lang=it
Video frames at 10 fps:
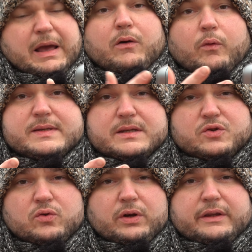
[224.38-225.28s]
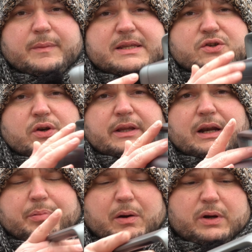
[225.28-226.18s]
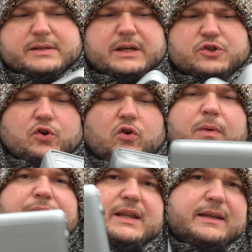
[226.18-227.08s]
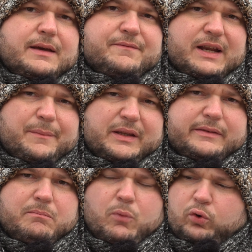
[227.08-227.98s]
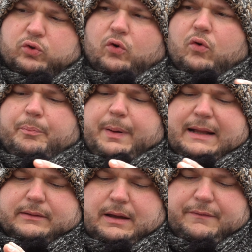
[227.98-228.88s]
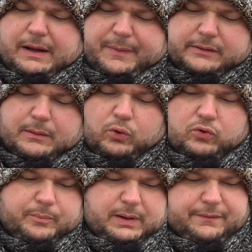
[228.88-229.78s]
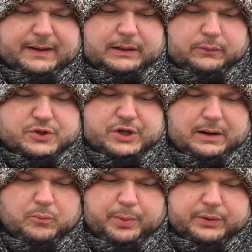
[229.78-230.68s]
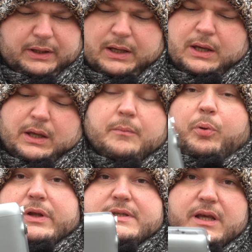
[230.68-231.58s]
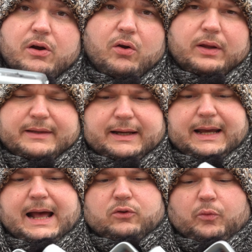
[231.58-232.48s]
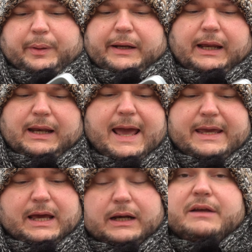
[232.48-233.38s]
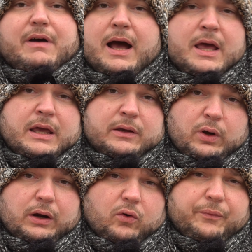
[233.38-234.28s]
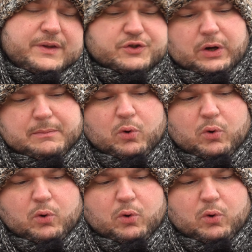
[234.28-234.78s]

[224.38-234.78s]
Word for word: Ecco queste sono le dimensioni della Power Station come vedete è veramente molto compatta, veramente molto ben fatta, qui c'era un po' di polistirolo attaccato perché lei arriva in una confezione